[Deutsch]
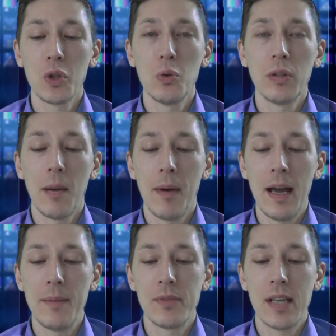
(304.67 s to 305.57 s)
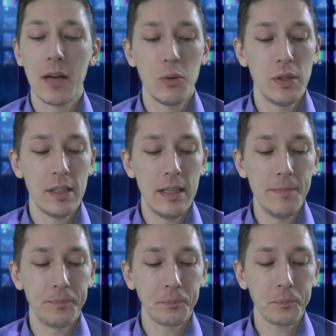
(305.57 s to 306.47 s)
schlug dabei im Sarkuski.